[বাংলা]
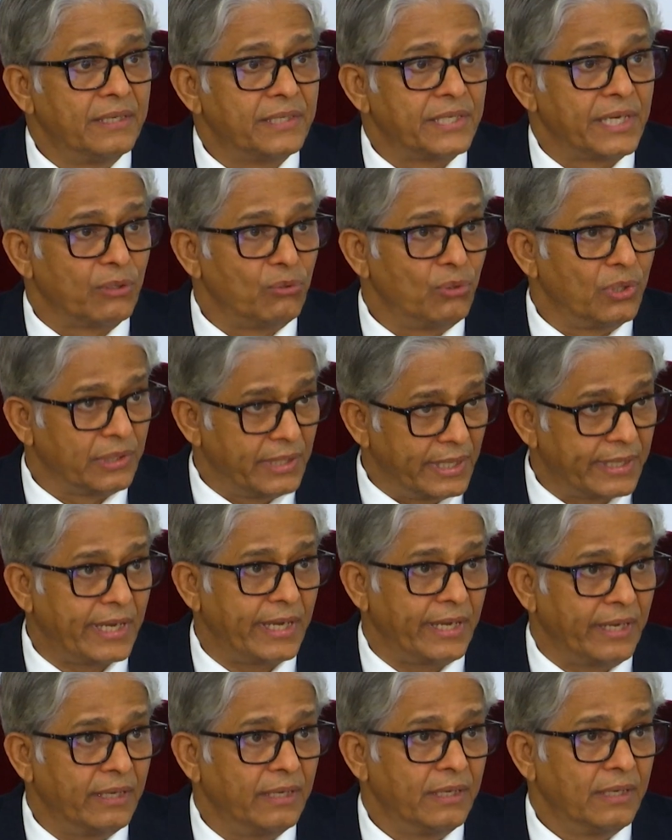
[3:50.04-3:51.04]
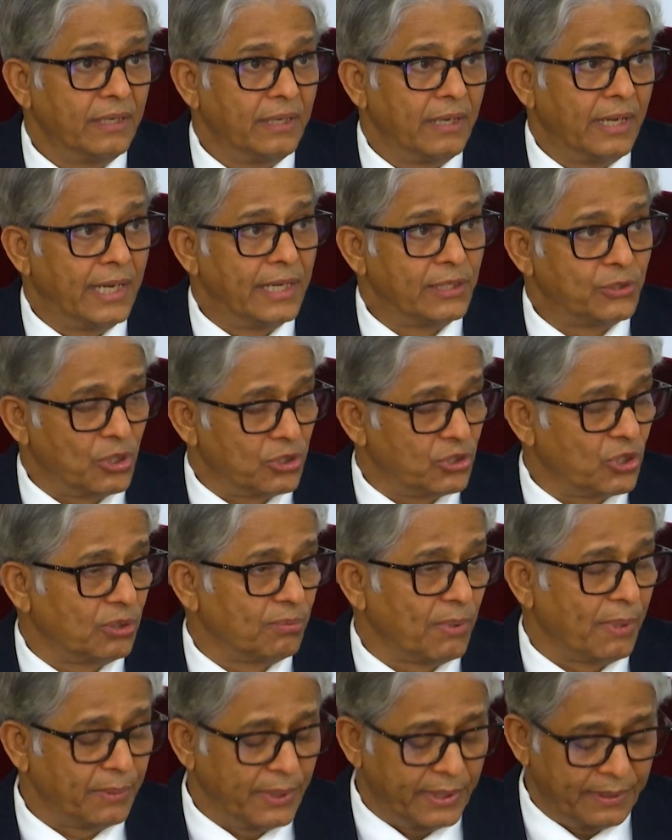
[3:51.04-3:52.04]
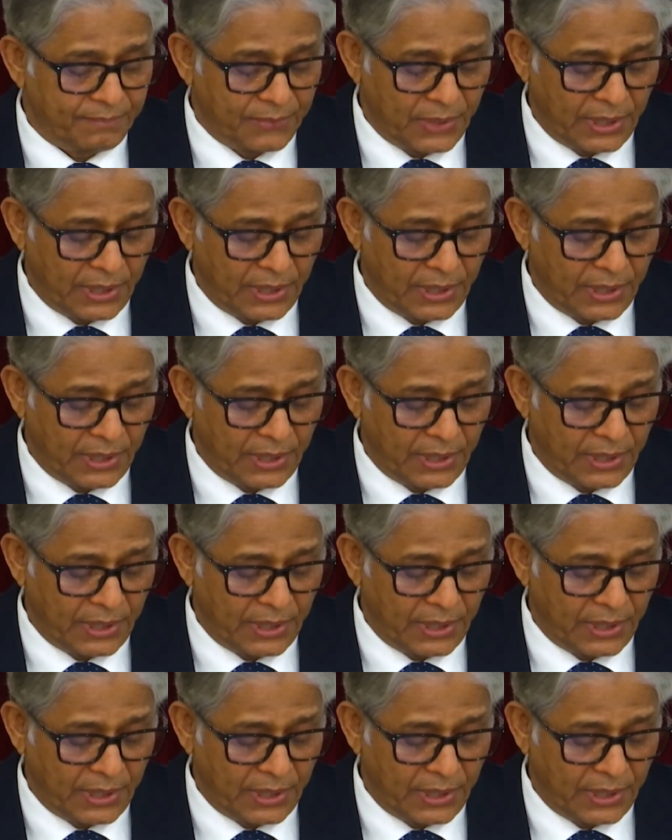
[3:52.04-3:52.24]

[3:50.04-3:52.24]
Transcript: সেগুলো দেখে যথাযথভাবে